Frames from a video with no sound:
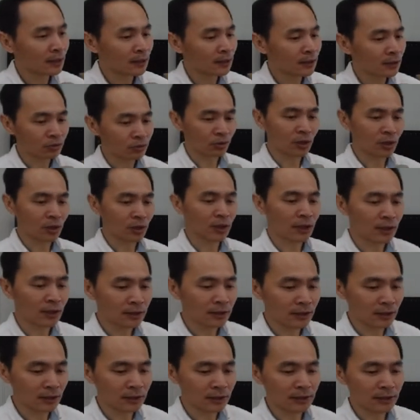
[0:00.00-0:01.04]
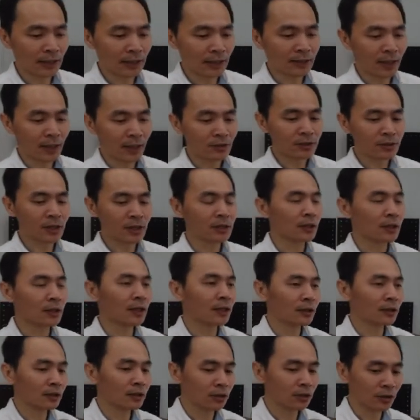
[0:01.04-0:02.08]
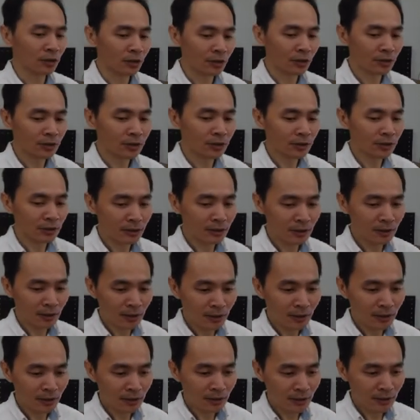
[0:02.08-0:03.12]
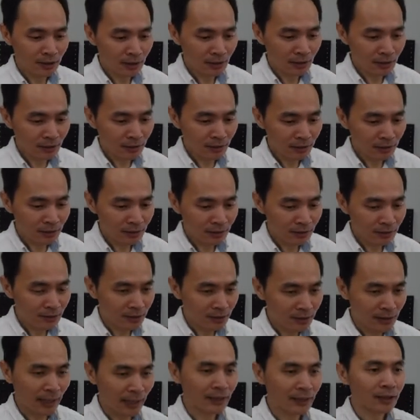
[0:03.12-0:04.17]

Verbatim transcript: 所以呢，这三条线呢有三